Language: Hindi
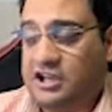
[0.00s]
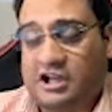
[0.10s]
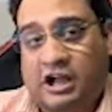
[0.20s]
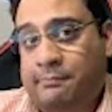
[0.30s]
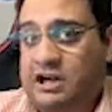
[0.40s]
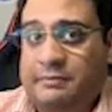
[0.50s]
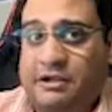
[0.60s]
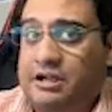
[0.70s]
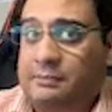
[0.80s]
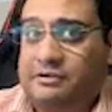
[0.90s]
अब
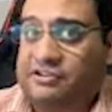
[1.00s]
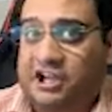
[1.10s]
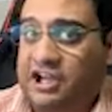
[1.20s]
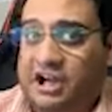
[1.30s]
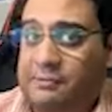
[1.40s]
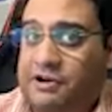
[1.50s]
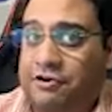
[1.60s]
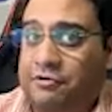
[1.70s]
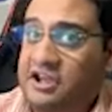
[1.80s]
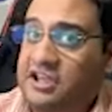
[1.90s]
मल्टीपल कंपनीज के लिए काम कर
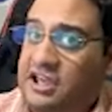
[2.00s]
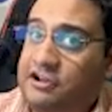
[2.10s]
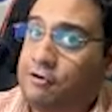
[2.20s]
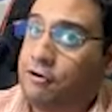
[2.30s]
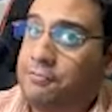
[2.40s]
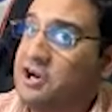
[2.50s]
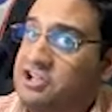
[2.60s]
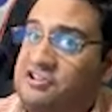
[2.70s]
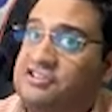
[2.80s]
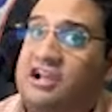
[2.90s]
रहे होंगे या एक रिक्रूटमेंट
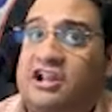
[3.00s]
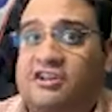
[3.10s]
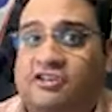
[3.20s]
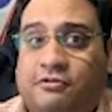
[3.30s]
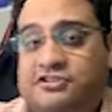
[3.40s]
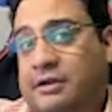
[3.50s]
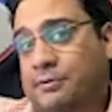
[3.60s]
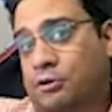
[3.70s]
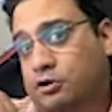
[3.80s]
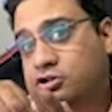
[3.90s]
एजेंसी अलग से कोई
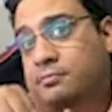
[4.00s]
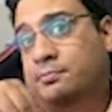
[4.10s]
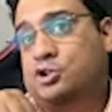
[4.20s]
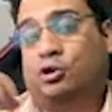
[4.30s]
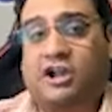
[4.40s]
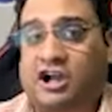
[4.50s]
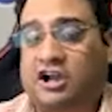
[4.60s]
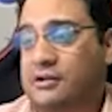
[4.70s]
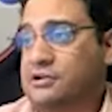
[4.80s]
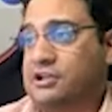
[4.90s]
स्थापित होगी जो बिचौलिया का
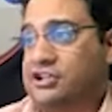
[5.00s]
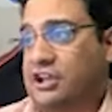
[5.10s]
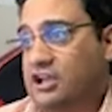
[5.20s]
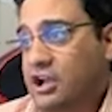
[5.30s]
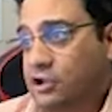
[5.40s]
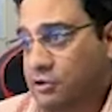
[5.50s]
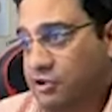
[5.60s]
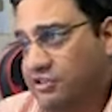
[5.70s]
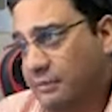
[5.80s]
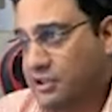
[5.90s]
काम करती है तो
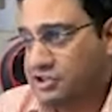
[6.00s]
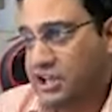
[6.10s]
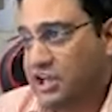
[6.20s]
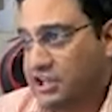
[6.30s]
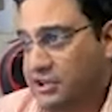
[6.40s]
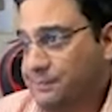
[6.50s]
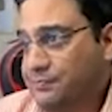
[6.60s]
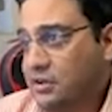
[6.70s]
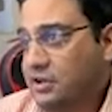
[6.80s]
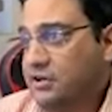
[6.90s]
इनसे बच के रहना
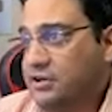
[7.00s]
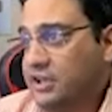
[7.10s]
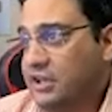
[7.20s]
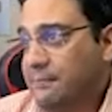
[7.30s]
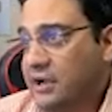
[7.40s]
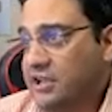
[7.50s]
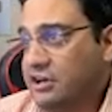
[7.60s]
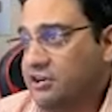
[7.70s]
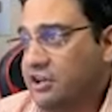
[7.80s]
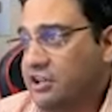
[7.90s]
ठीक है
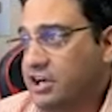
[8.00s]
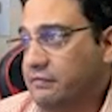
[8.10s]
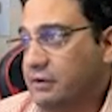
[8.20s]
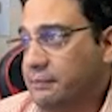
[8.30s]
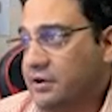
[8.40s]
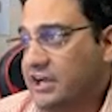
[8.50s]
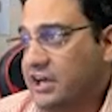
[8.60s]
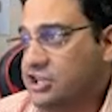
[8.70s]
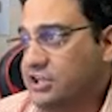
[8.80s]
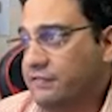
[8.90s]
पाथन ट्रेनर डेवलपर
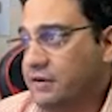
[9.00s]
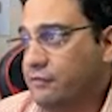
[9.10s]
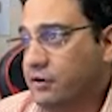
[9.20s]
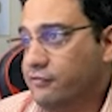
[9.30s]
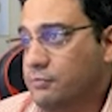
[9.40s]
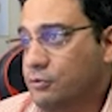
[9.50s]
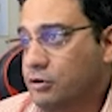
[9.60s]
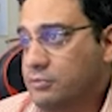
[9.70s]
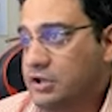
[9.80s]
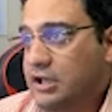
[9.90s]
नाइट शिफ्ट एंड वर्क फ्रॉम
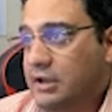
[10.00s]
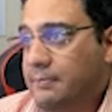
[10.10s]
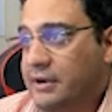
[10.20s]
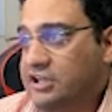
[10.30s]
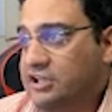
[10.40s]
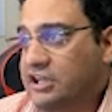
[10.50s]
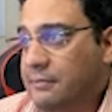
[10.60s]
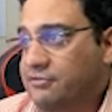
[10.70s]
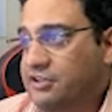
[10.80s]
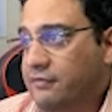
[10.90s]
होम पाथन
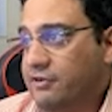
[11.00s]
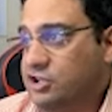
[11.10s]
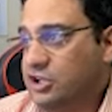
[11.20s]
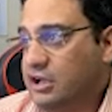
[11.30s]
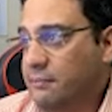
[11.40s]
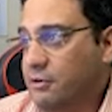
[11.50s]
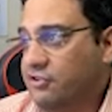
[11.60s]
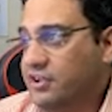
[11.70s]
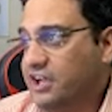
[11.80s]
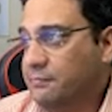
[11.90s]
एम सी ए फ्रेशर कंप्यूटर
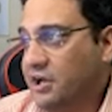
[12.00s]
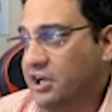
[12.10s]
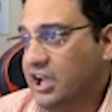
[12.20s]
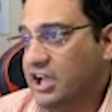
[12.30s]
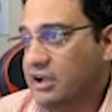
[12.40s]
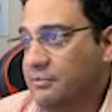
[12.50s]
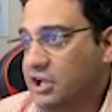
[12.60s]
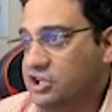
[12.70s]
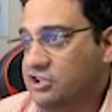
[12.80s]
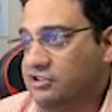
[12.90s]
साइंस बी टेक
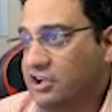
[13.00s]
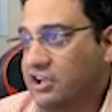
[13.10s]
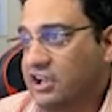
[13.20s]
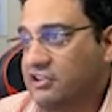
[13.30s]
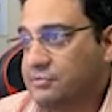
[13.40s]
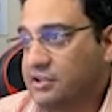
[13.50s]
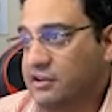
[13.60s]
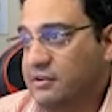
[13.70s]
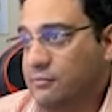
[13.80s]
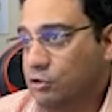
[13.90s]
कम्युनिकेशन स्किल ये सब
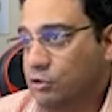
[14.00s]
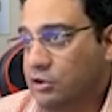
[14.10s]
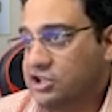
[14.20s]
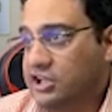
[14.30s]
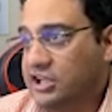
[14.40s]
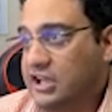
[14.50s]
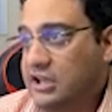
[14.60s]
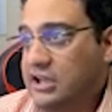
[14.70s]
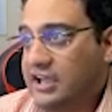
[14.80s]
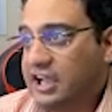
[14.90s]
चाहिए रिमोट लोकेशन है
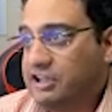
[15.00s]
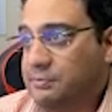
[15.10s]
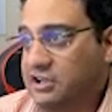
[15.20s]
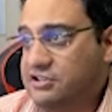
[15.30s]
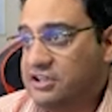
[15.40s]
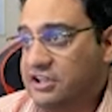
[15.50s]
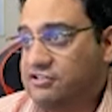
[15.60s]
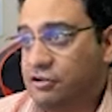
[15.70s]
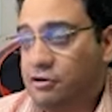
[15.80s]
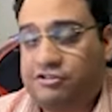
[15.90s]
एक्सपीरियंस चाहिए
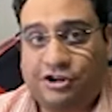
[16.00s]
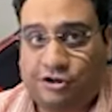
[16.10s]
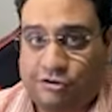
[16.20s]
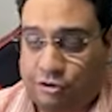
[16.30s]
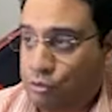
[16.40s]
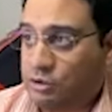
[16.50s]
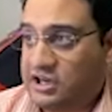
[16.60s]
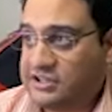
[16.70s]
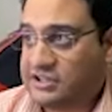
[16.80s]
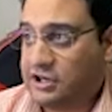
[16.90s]
जीरो से टू
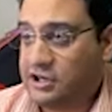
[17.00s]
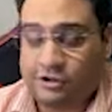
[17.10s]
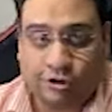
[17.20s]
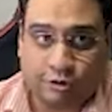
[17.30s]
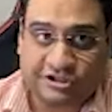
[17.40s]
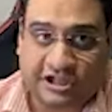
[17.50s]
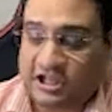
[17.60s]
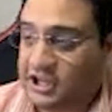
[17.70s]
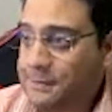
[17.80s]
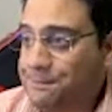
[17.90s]
आवर्स दो साल
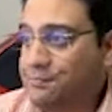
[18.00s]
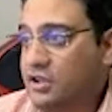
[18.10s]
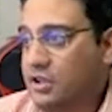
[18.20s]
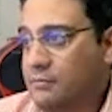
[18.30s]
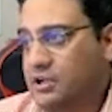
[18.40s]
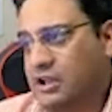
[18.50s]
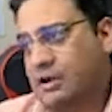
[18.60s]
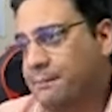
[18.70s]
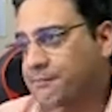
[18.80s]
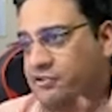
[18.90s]
का मतलब
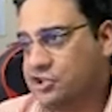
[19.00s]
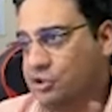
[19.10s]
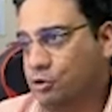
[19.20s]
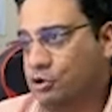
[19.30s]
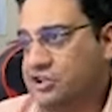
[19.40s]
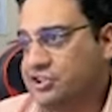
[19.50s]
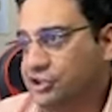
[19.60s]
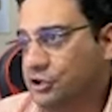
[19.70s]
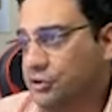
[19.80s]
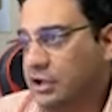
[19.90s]
आप फ्रेशर हो तो कर
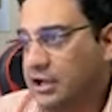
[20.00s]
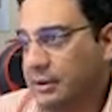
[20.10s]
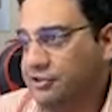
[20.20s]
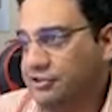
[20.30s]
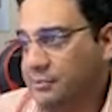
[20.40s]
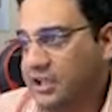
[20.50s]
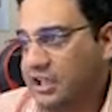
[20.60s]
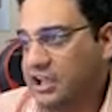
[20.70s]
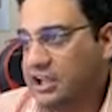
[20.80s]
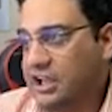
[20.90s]
सकते हो अब इसके में क्या
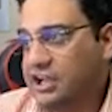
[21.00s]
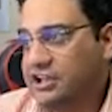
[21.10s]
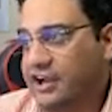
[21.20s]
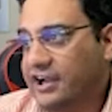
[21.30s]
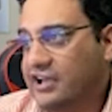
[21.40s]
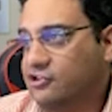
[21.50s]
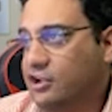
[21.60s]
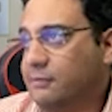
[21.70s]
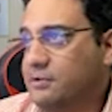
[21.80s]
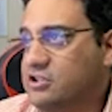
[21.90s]
है एक लिंक दे रखा है इस
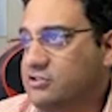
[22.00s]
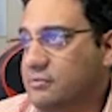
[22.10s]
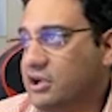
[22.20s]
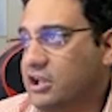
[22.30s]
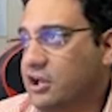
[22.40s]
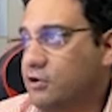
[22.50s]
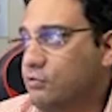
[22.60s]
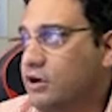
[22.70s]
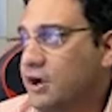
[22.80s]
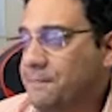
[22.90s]
लिंक पे जैसे मैं क्लिक
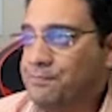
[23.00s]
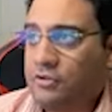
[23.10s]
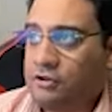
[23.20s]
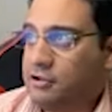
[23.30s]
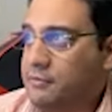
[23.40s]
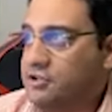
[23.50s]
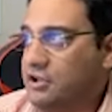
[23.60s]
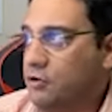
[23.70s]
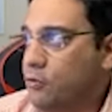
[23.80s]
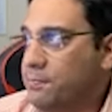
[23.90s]
करूंगा तो ये मुझे
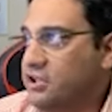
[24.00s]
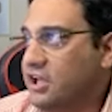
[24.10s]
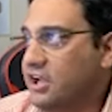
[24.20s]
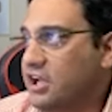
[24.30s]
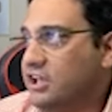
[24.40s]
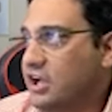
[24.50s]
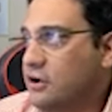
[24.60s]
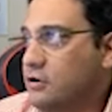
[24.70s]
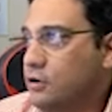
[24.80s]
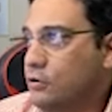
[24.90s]
ओपन करेगा क्या
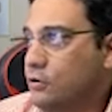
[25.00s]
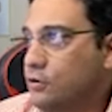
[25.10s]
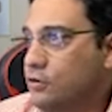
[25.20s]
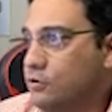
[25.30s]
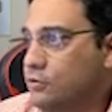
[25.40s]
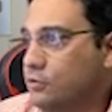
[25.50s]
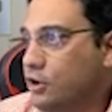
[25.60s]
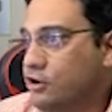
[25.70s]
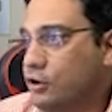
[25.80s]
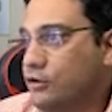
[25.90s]
ओरिगू
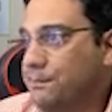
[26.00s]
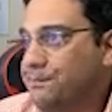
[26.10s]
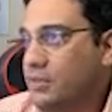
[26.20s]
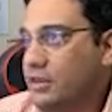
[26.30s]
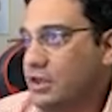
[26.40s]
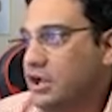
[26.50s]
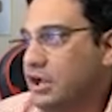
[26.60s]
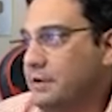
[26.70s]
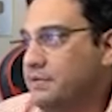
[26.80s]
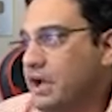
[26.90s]
डॉट कॉम
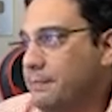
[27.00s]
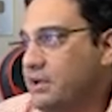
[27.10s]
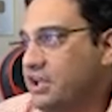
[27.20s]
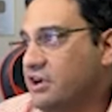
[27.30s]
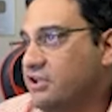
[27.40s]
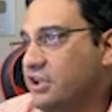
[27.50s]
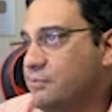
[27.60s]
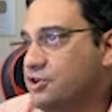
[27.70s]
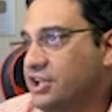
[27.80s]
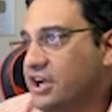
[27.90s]
अब यहाँ पर देखो देख,
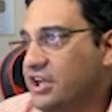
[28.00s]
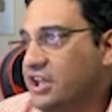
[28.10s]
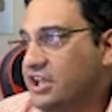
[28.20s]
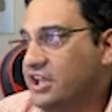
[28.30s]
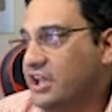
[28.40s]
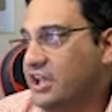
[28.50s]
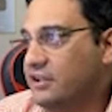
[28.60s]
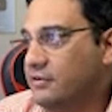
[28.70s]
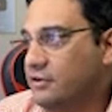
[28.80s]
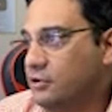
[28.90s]
मुझे दिखा देगा
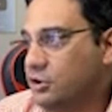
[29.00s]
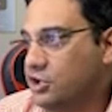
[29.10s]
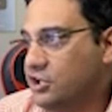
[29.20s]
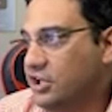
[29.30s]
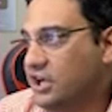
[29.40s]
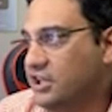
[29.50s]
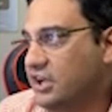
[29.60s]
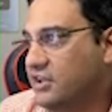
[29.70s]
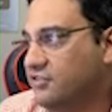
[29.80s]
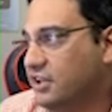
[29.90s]
ये लोकेशन दिखा देगा
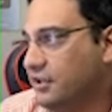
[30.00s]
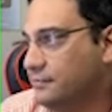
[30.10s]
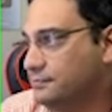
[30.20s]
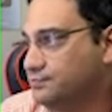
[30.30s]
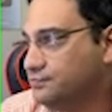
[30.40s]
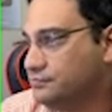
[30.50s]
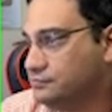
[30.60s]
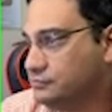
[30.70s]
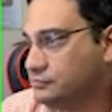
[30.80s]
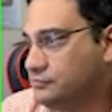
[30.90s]
इसकी
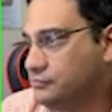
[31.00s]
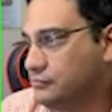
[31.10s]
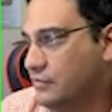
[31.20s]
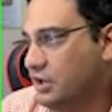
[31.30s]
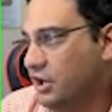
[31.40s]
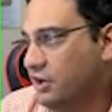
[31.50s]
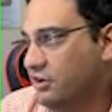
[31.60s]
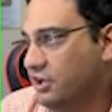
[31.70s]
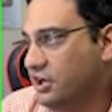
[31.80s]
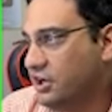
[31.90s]
ये
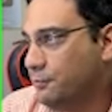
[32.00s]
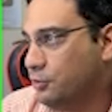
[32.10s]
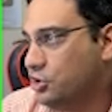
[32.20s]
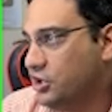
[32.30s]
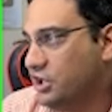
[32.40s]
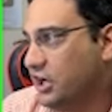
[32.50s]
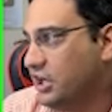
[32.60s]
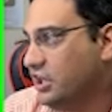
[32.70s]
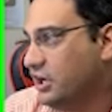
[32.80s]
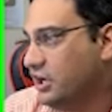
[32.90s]
ट्रेनर की पोजीशन का दिखा
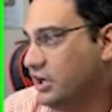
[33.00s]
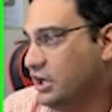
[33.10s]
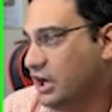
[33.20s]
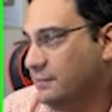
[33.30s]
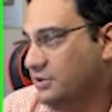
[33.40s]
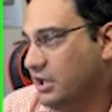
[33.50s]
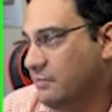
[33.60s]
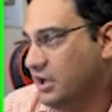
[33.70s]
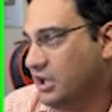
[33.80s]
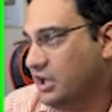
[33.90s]
देगा अब ये
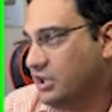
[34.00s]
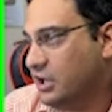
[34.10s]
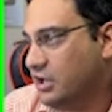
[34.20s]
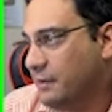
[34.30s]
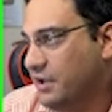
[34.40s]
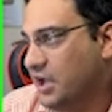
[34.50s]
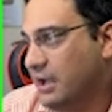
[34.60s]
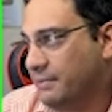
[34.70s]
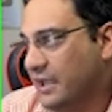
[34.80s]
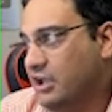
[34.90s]
मैं क्लिक नहीं कर यहाँ पे
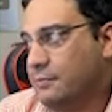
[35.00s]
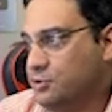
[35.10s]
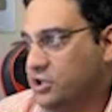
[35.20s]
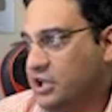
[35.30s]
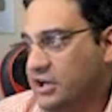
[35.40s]
अप्लाई का ऑप्शन आ रहा